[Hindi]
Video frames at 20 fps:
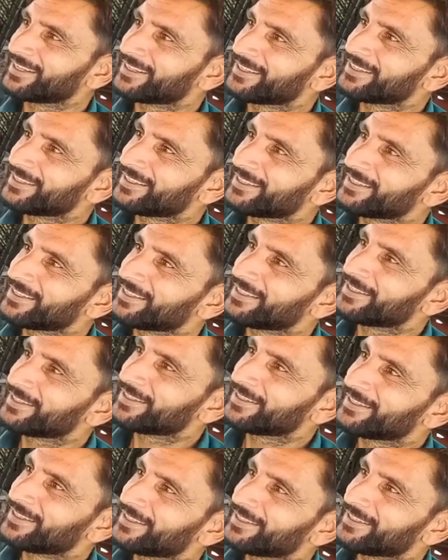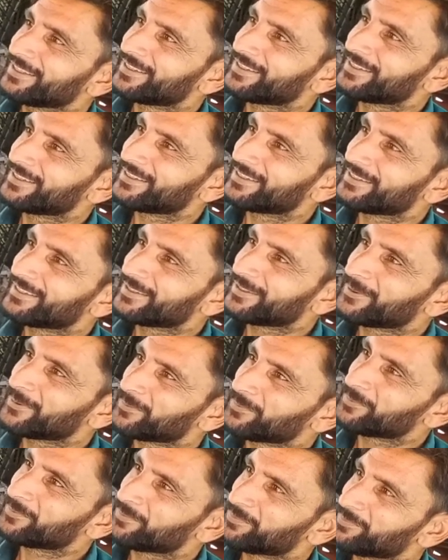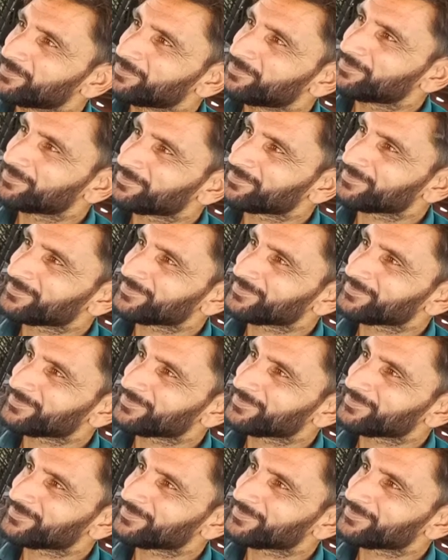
तो ये जमहूरियत तो बस ऊपर वाले अपना